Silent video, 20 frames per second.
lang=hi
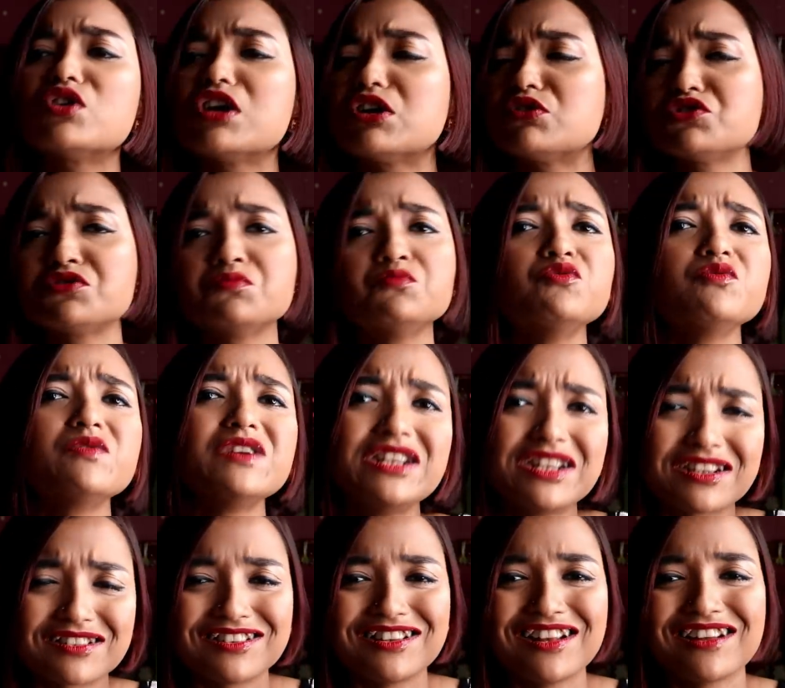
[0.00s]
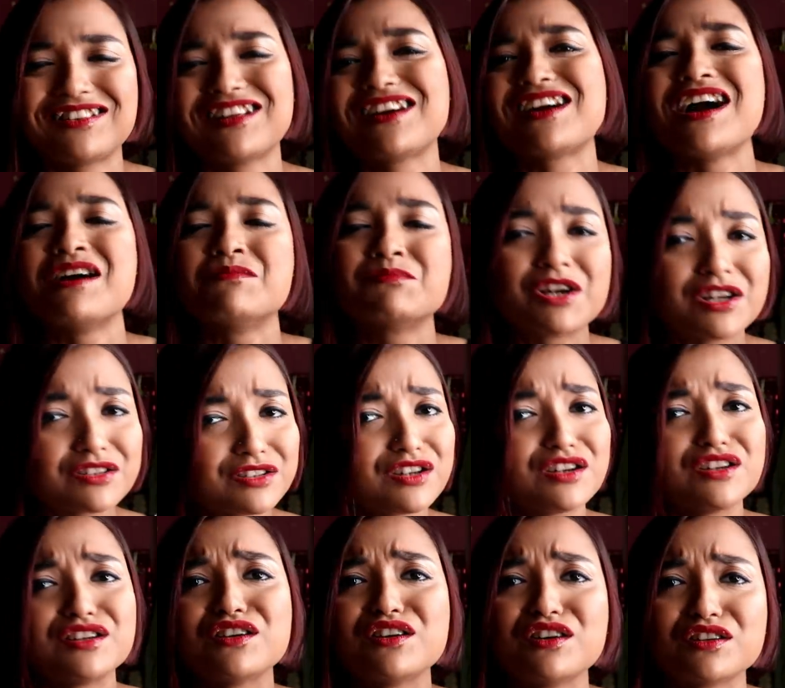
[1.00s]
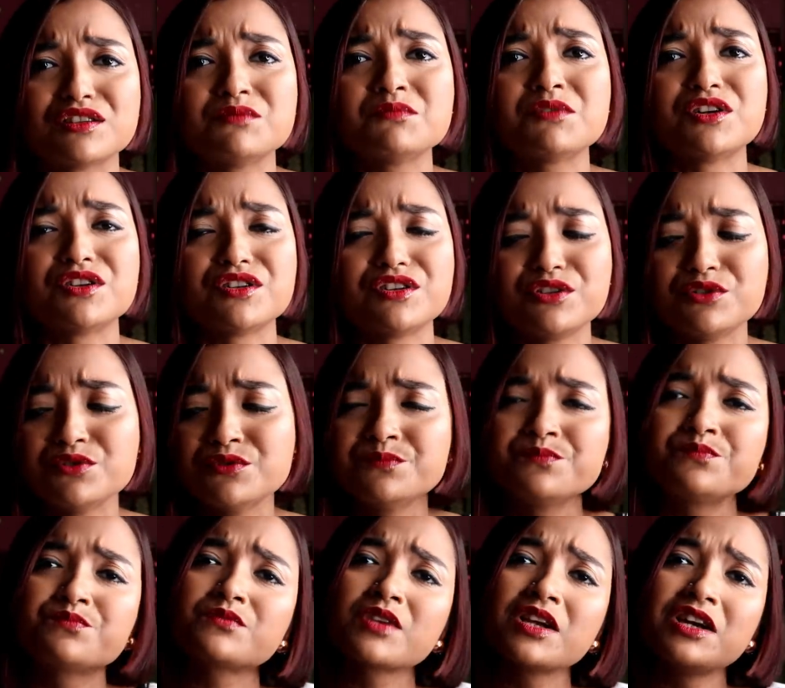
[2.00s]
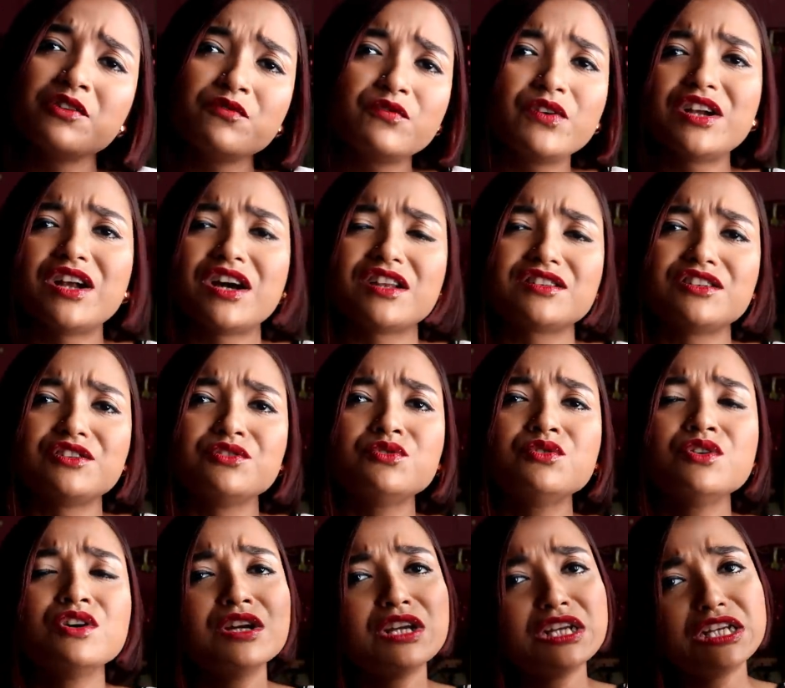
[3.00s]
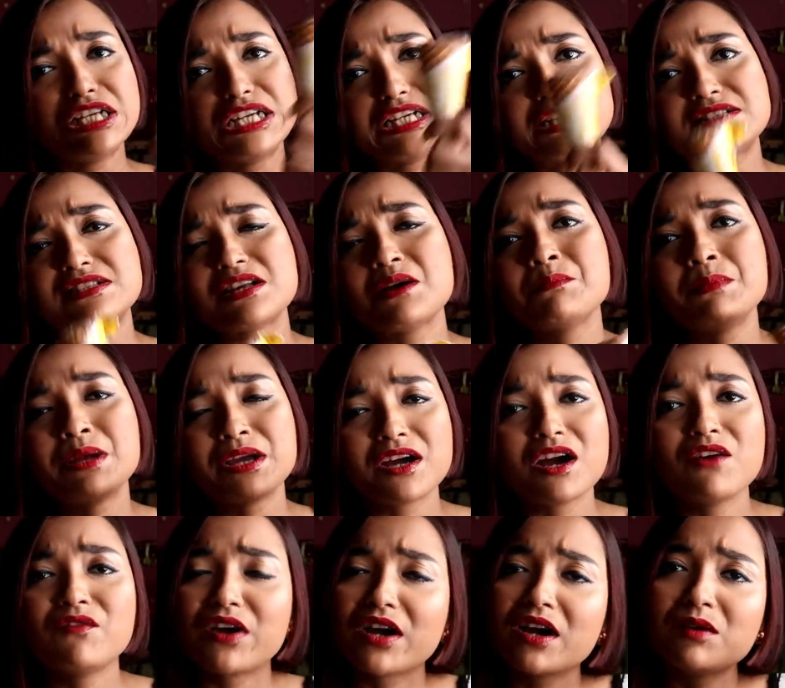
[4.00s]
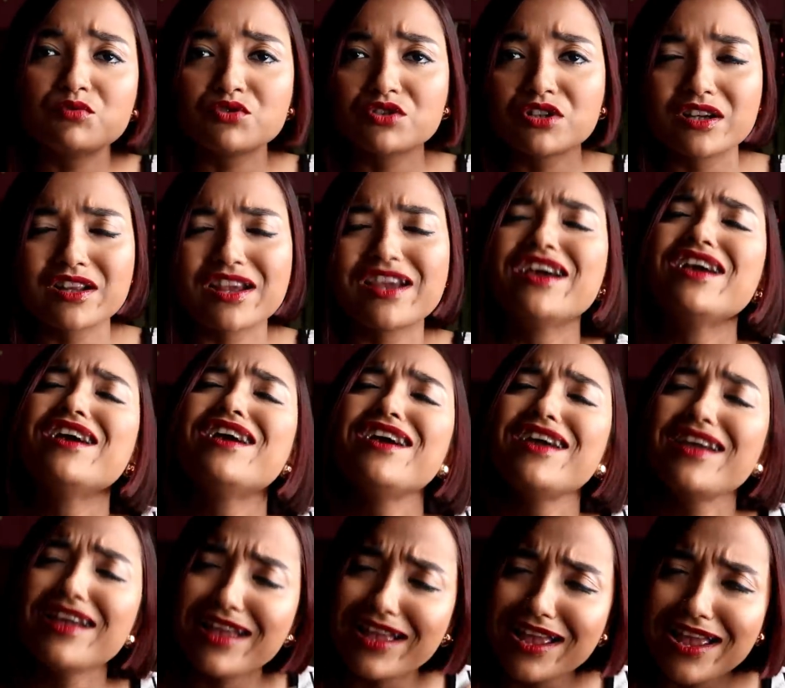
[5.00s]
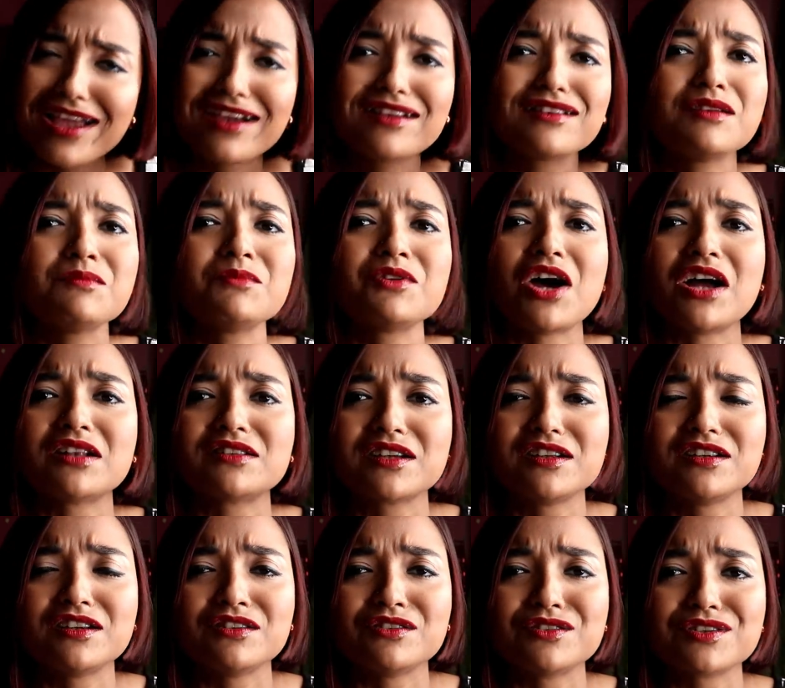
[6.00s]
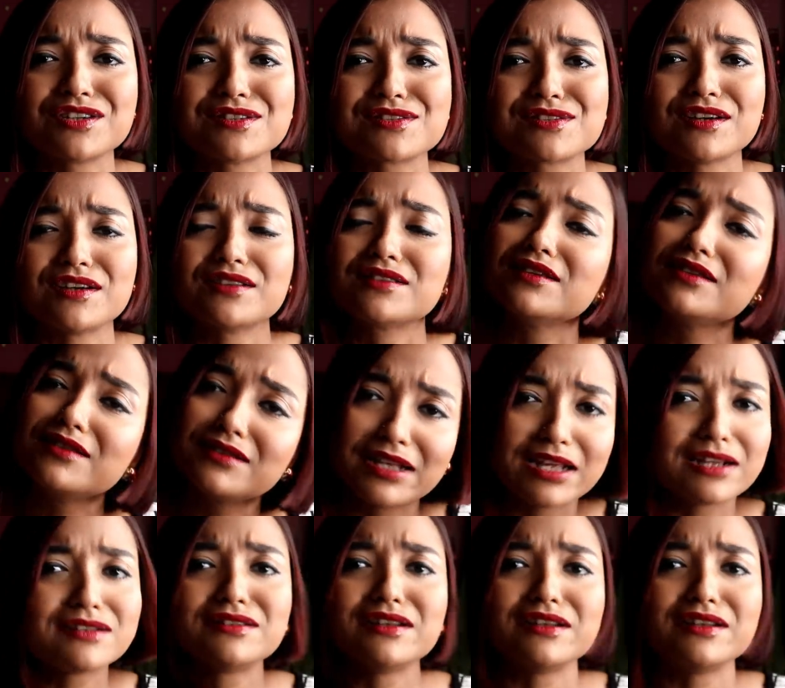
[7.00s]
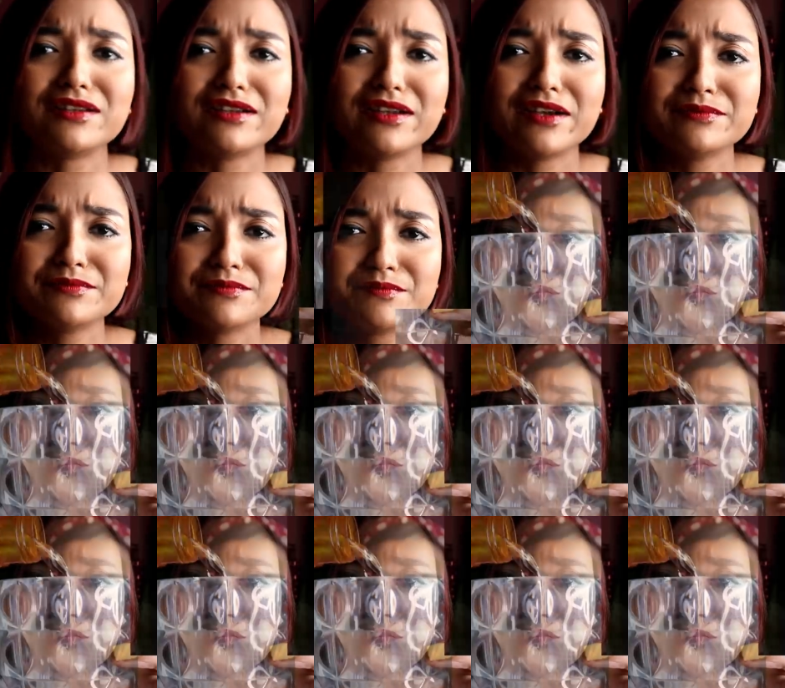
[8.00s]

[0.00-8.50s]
थोड़ा कुछ मूवी देखते देखते काम करते करते ख़त्म करती हूँ फिर आती हूँ ये सब मेकअप वेकअप उतर के एकदम रात के डिनर के साथ देखते रहिए